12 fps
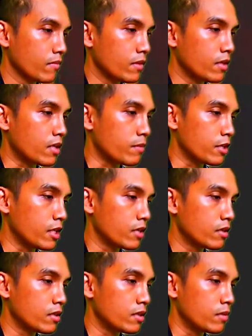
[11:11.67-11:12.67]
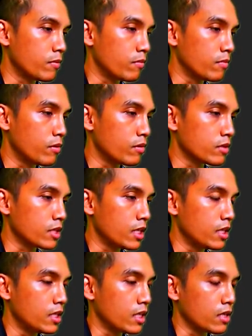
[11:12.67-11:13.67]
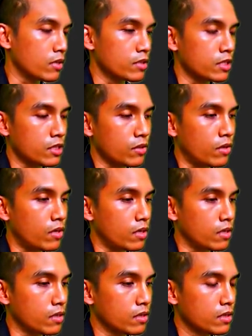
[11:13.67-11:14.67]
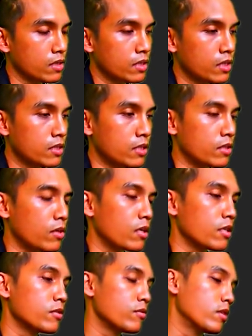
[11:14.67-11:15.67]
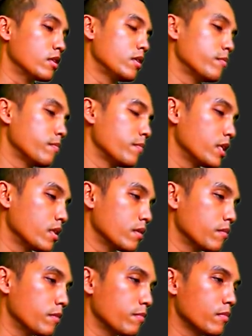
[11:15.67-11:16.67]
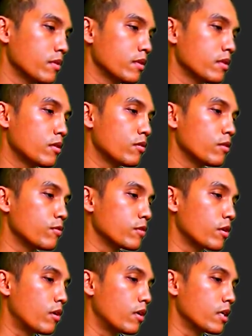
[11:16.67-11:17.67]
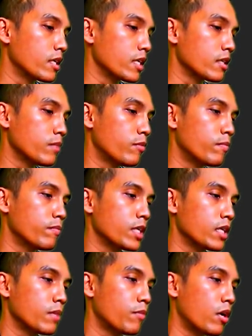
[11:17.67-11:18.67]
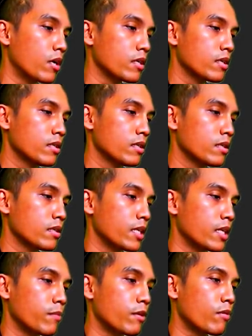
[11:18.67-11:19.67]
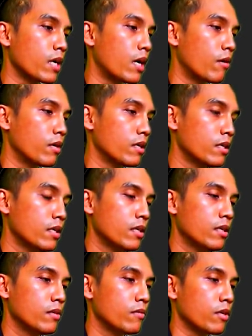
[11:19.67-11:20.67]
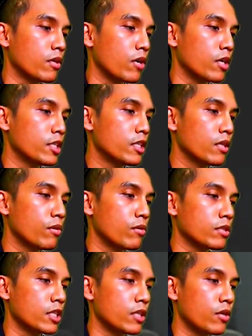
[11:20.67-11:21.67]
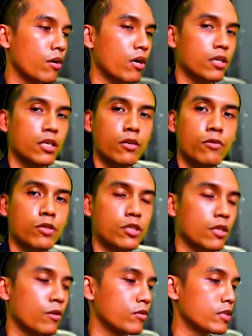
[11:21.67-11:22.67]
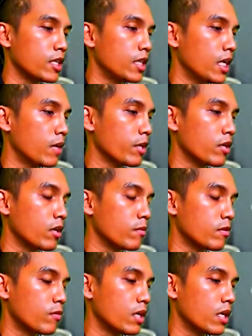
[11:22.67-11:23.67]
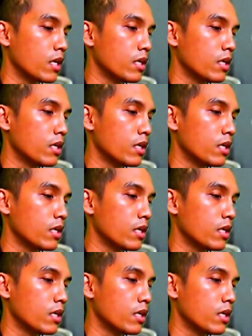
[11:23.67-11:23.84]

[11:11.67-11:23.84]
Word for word: เนี่ยครับ อันนี้ก็คือ ผมลงสีเหลืองแล้วก็สีทอง สีทองในส่วนที่มันเป็นแบบต้องลงทองอะอย่างที่ผมเคยบอกในคลิปเก่าๆก่อนที่จะลงสีทองเนี่ยเราควรจะลงสีเหลืองไปก่อนเพราะว่า